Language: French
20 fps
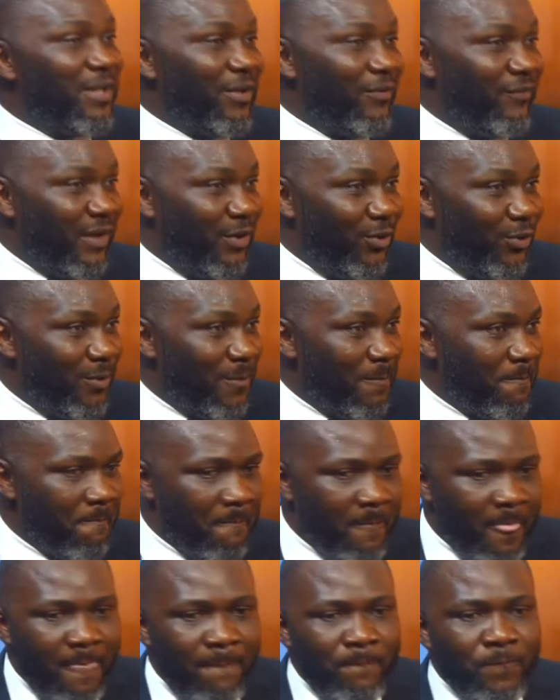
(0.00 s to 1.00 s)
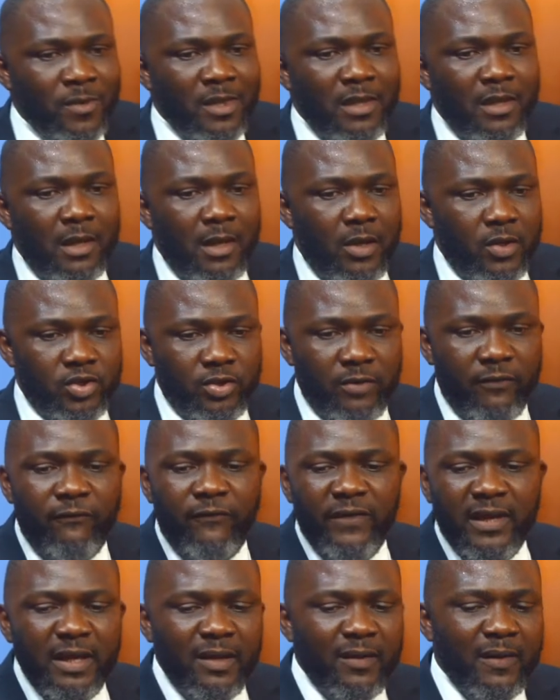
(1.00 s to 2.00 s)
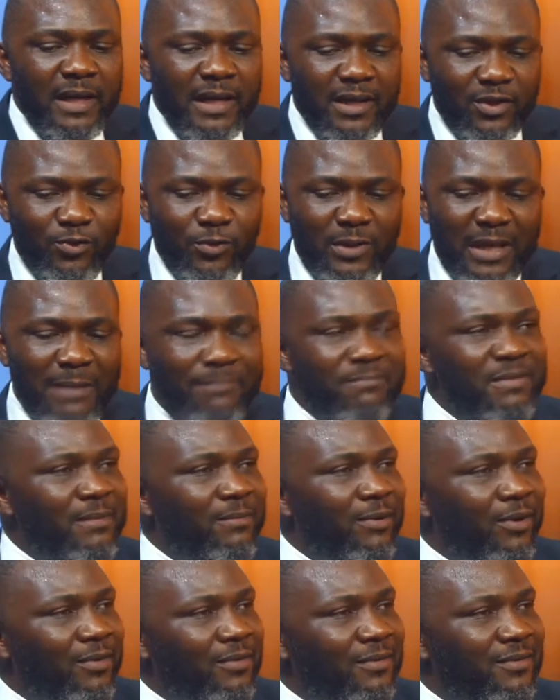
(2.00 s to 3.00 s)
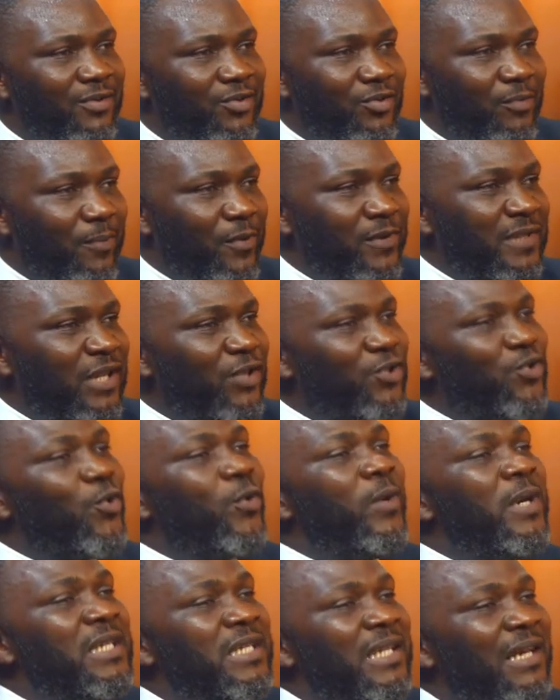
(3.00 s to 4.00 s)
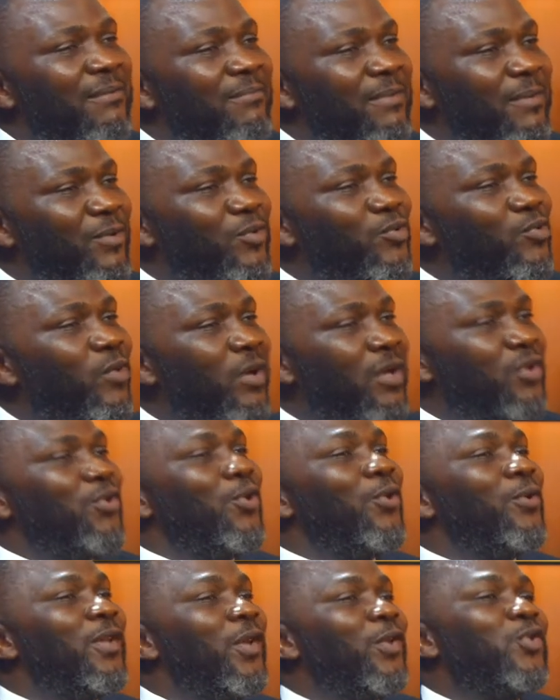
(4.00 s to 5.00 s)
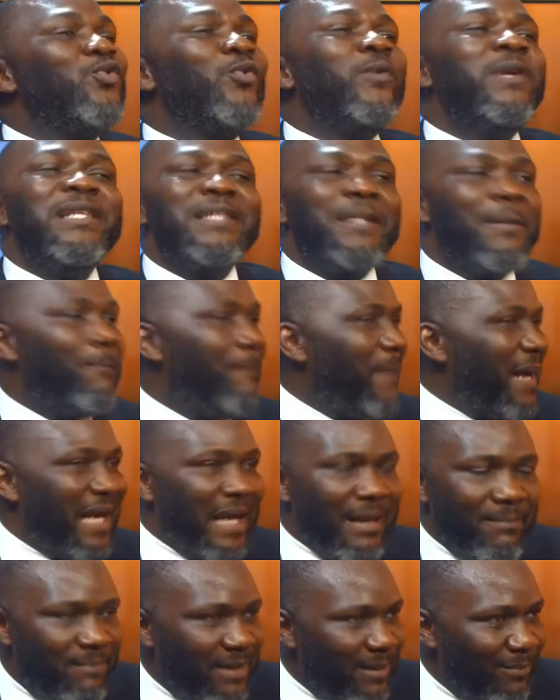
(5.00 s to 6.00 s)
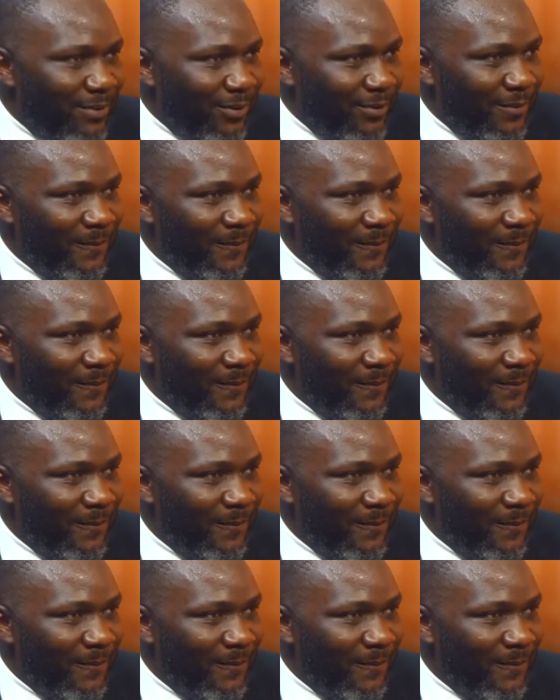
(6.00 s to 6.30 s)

22. Quand je finis de lire toute la Bible, je pensais que je connaissais la Bible, je me suis rendu compte que je ne connaissais pas la Bible.